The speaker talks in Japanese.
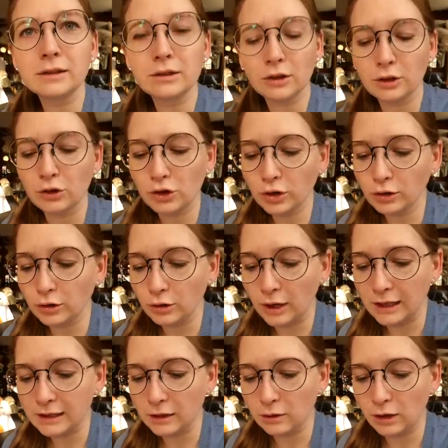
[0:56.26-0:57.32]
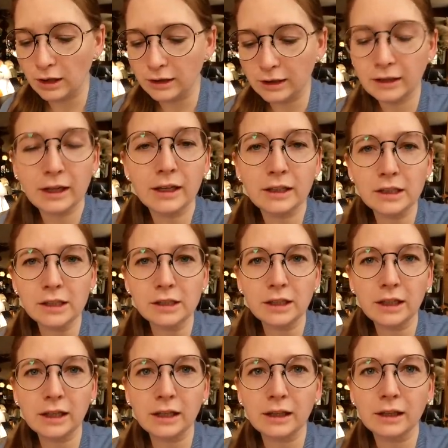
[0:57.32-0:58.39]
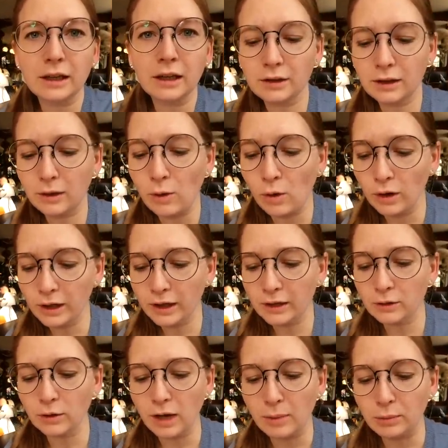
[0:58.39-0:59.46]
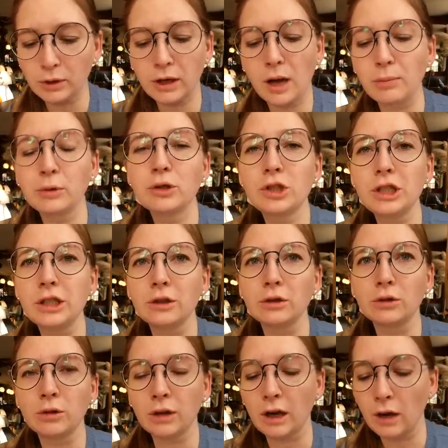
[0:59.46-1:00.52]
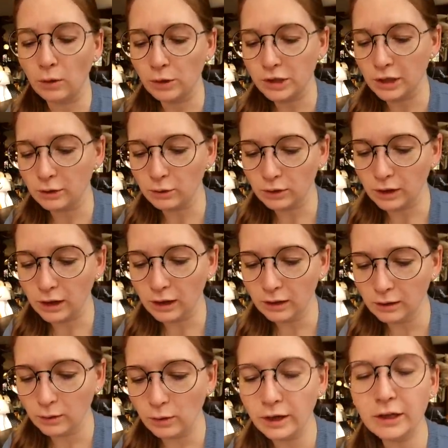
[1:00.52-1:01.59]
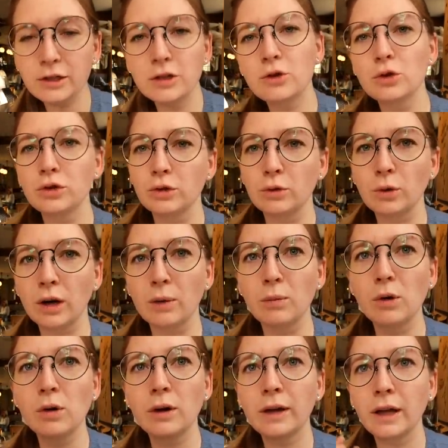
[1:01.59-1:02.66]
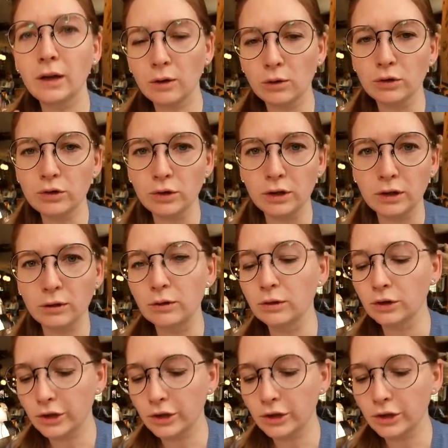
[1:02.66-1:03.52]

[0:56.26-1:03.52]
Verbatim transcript: その10個の朝ごはんに対してコーヒーとかカプチーノとかお茶とかオレンジジュースとかも1個ついてくる